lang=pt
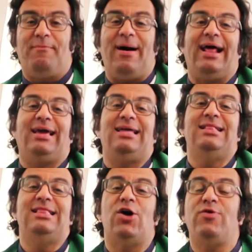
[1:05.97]
para que
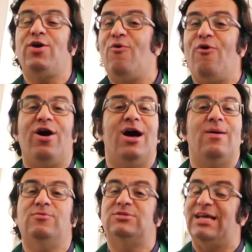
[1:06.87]
não
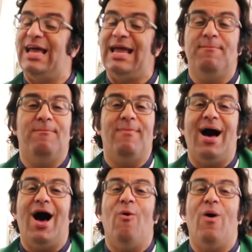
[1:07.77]
incorramos em
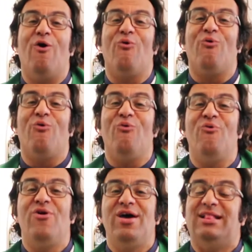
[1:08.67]
mal
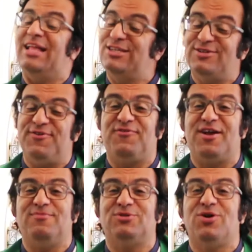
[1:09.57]
algum, nem
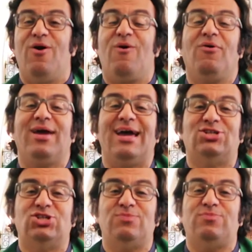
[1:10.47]
soframos qualquer
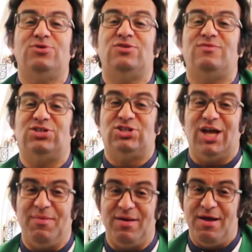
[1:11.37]
tipo de
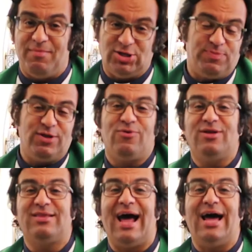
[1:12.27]
vexame, mas pelo
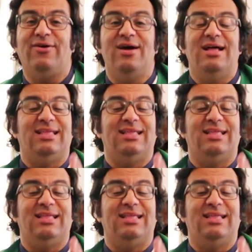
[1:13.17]
contrário,